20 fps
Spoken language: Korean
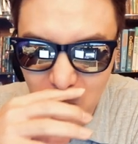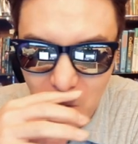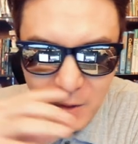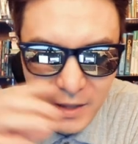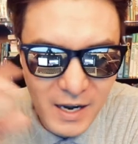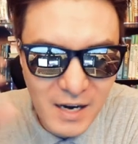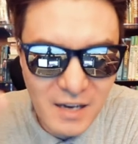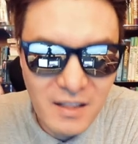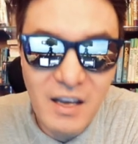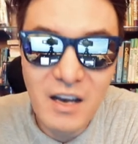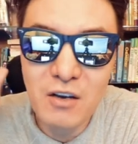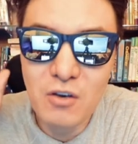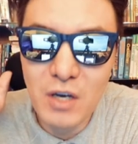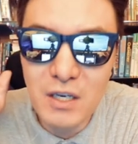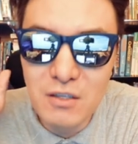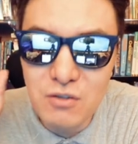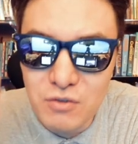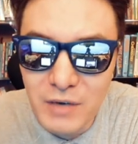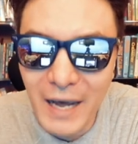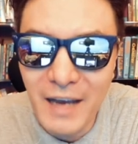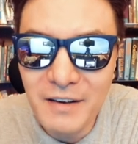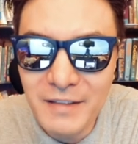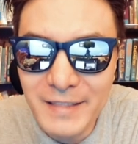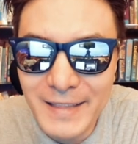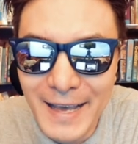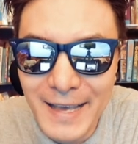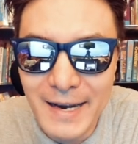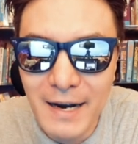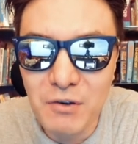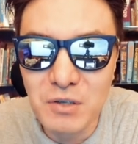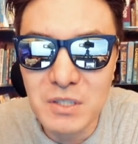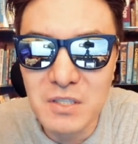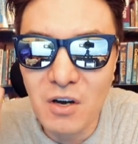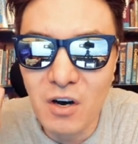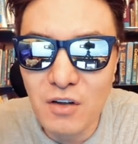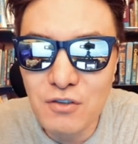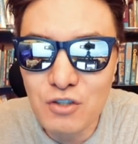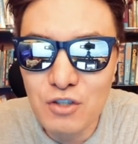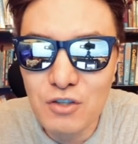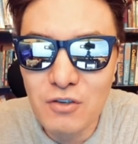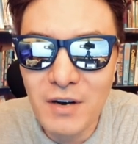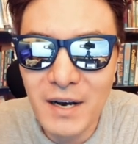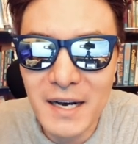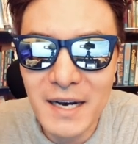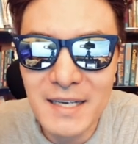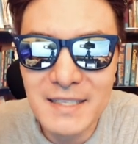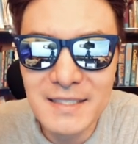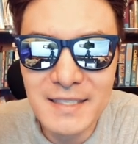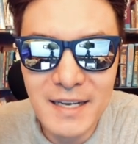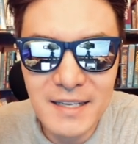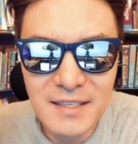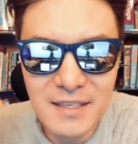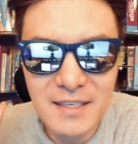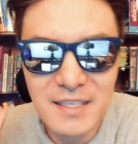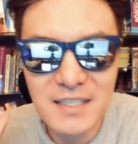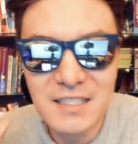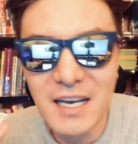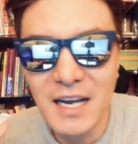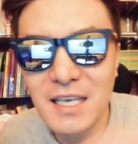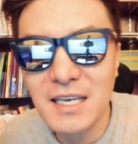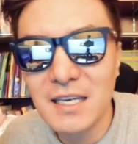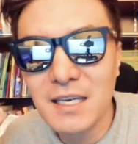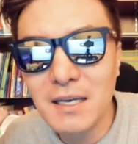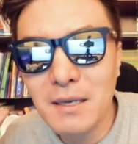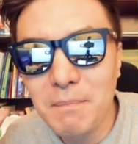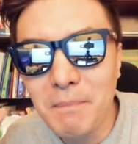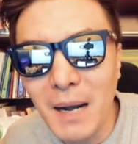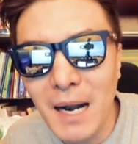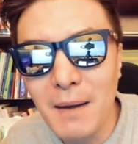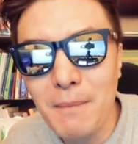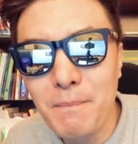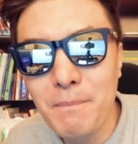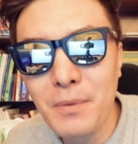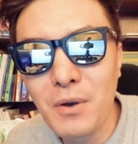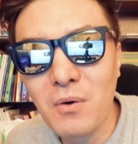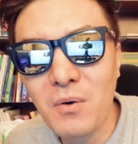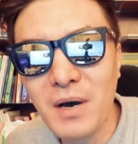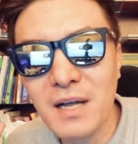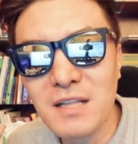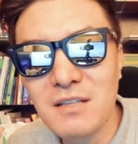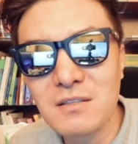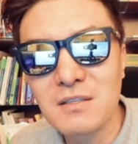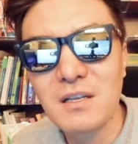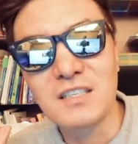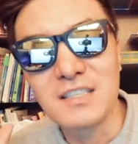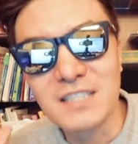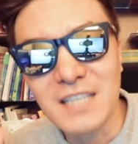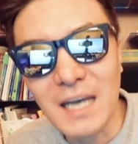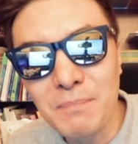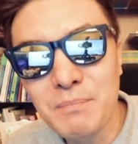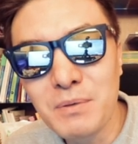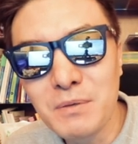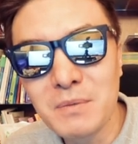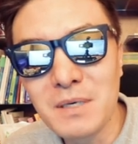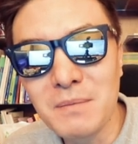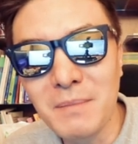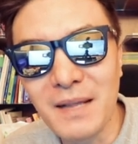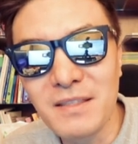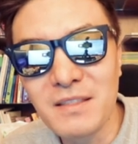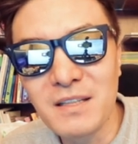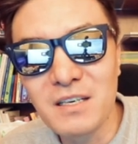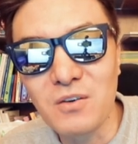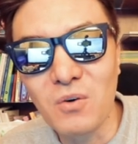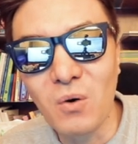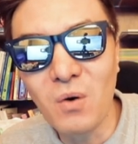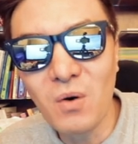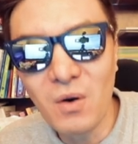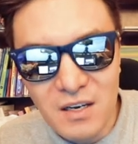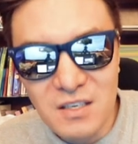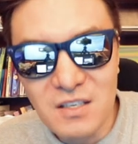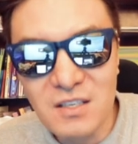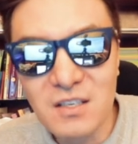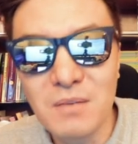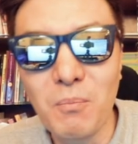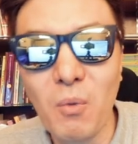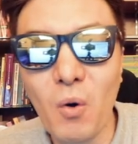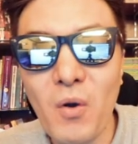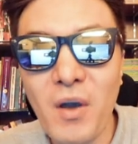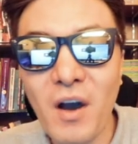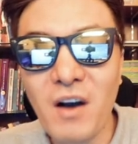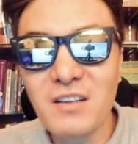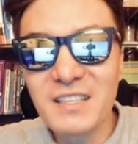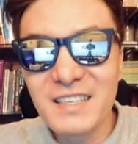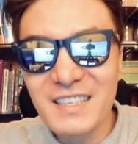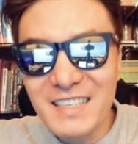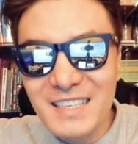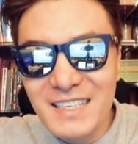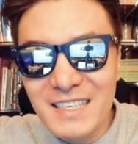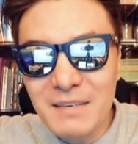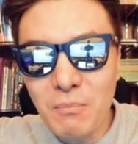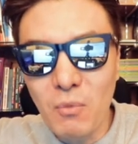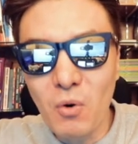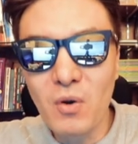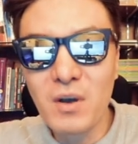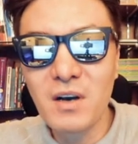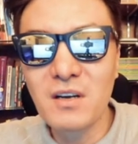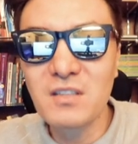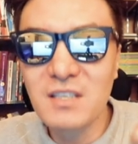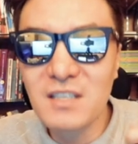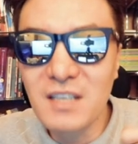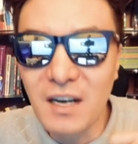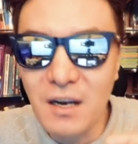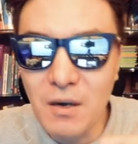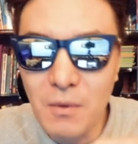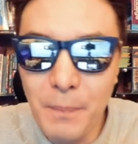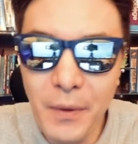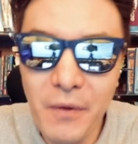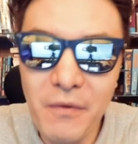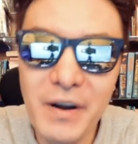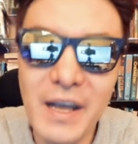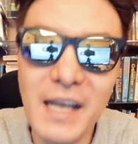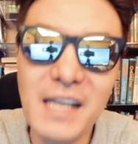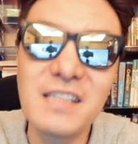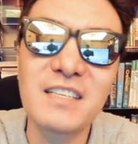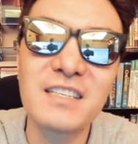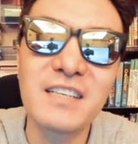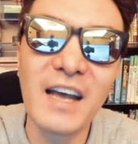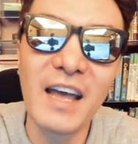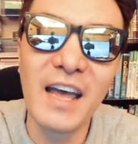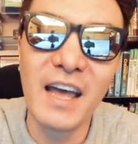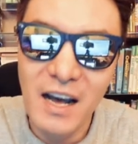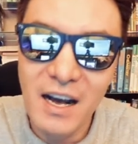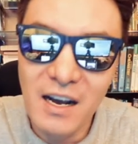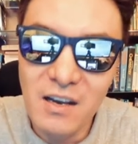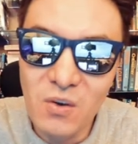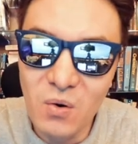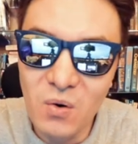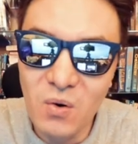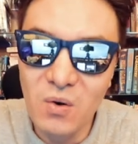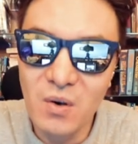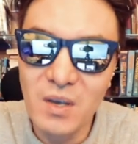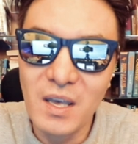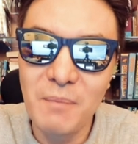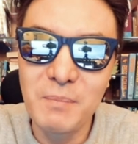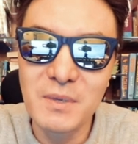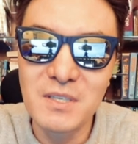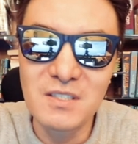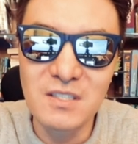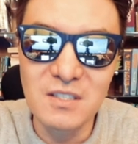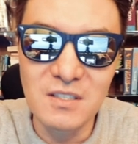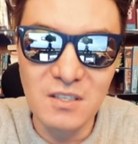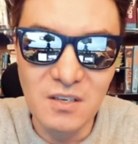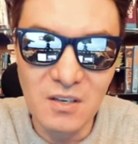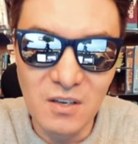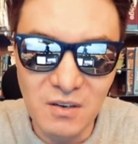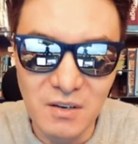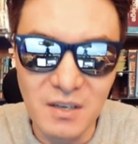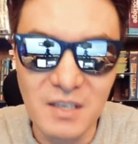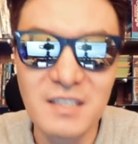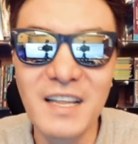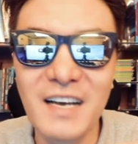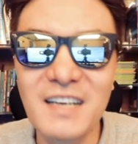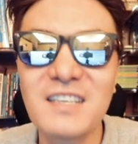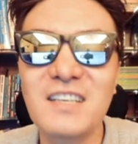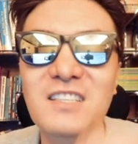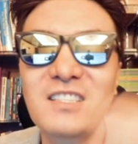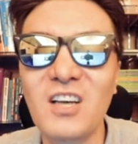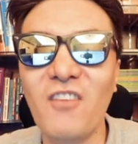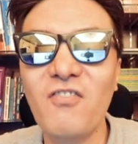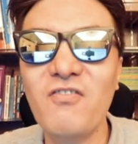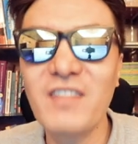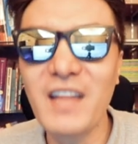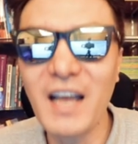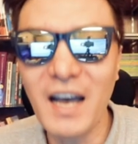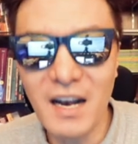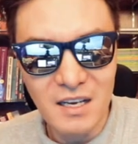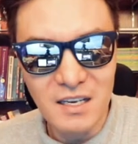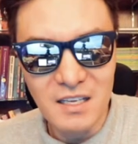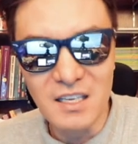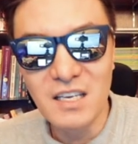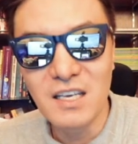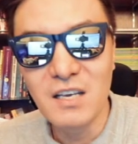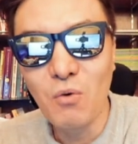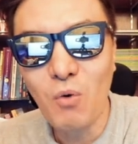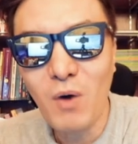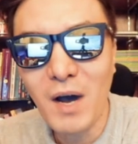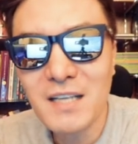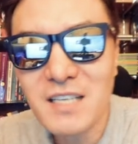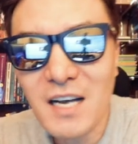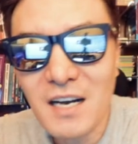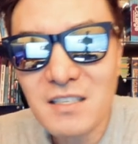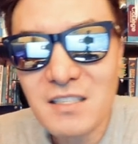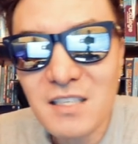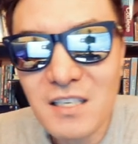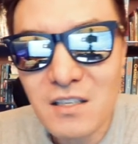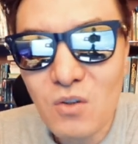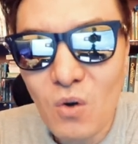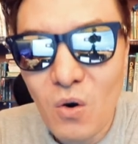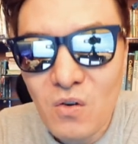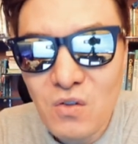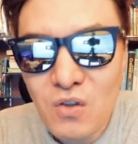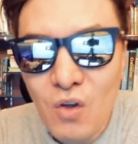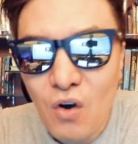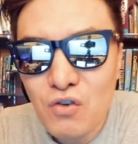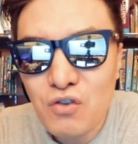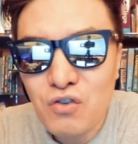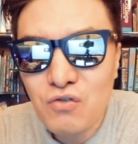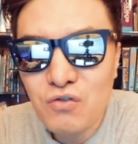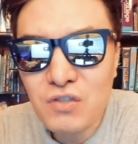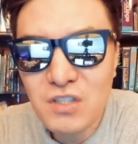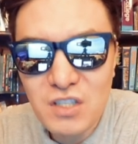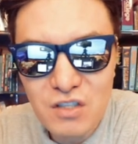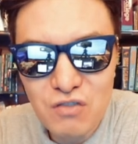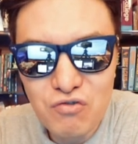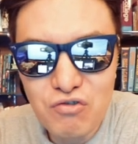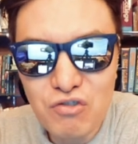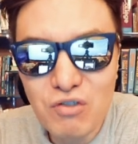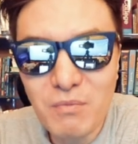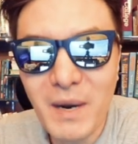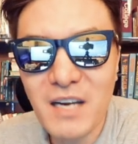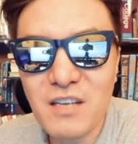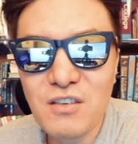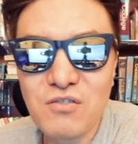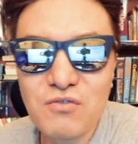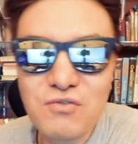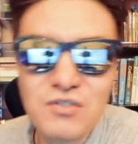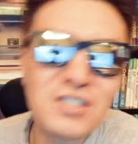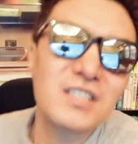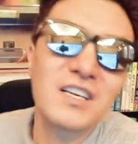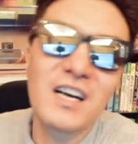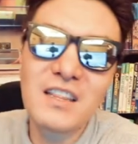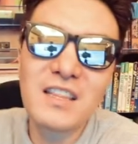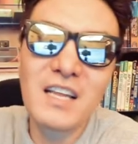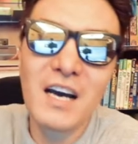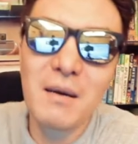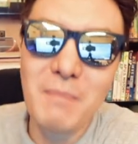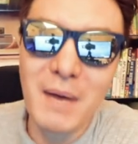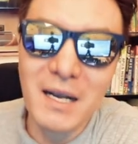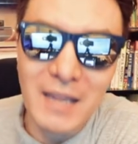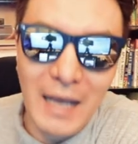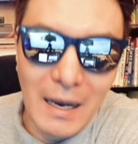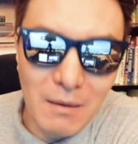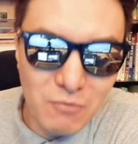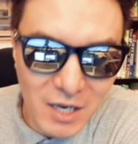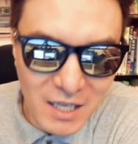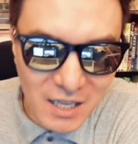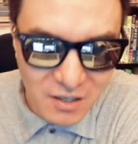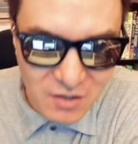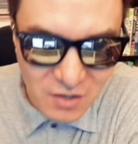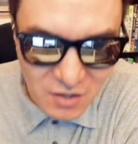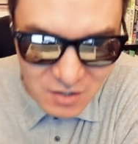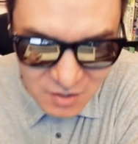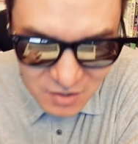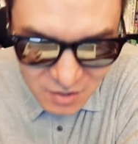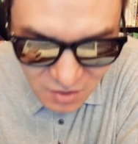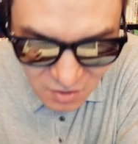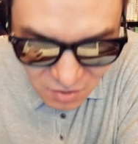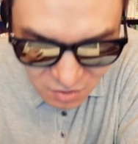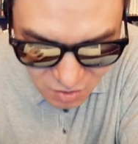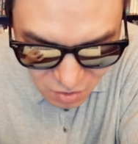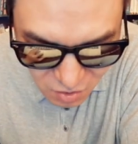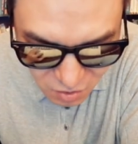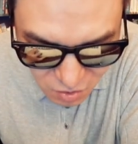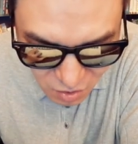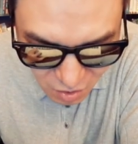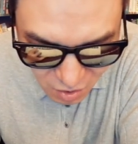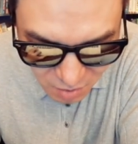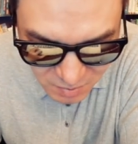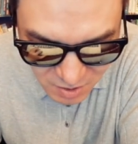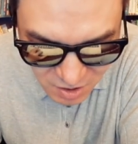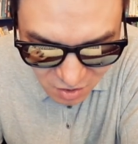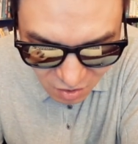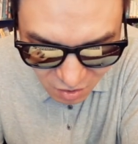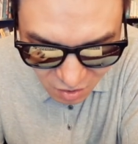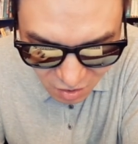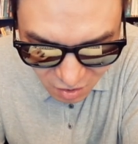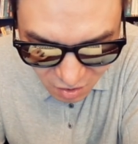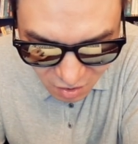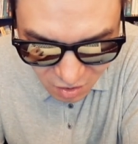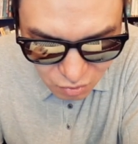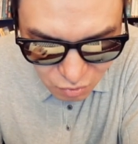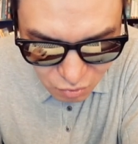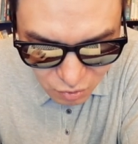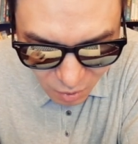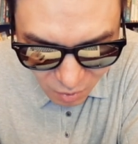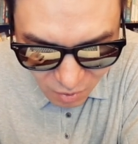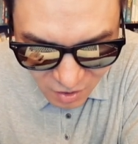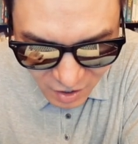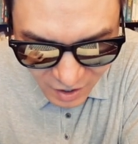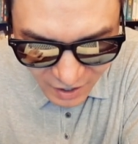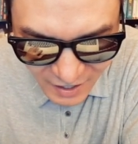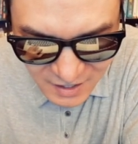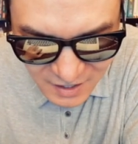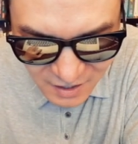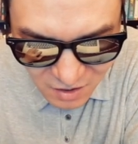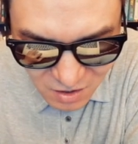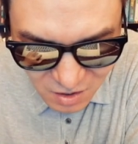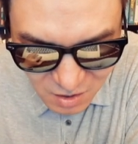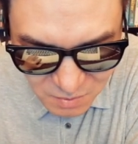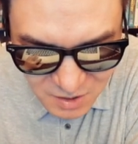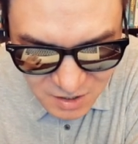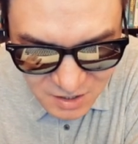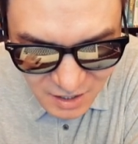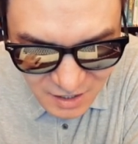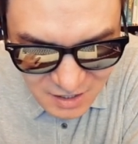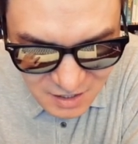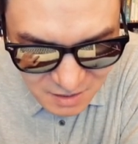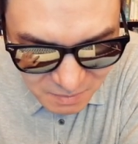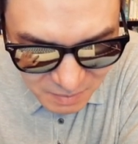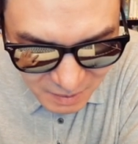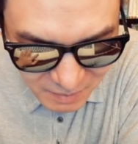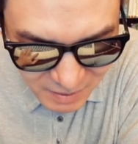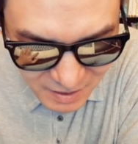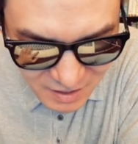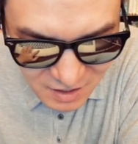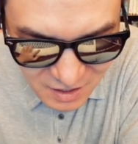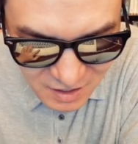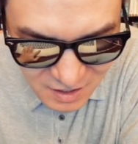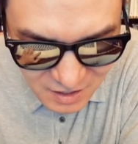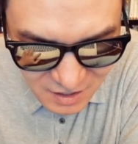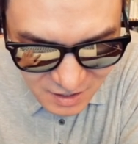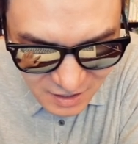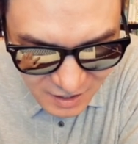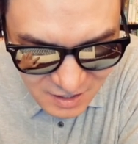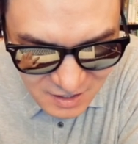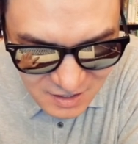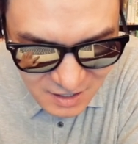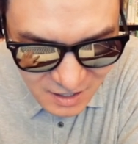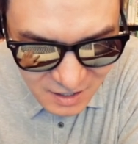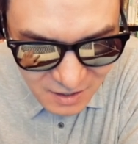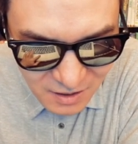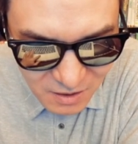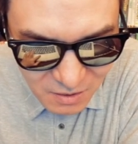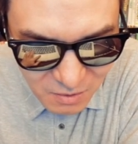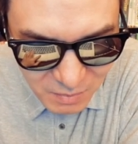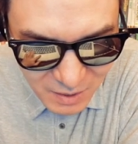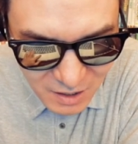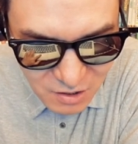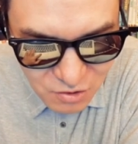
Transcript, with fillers: 코넬 대학교의 드래곤 데이라고 있어. 건축과 학생들이 자기 발표 한 그 작품을 만들고 그 모형들을 큰 모형들을 갖고 퍼레이드를 해 학교 캠퍼스 거를. 근데 그 전날 이 화장실 똥통 휴지 두루마리 휴지를 갖다가 막 나무에다 던져서 이것처럼 이거 눈온 거 아니야 여러분 이 사진을 봐봐. 이렇게 이제 막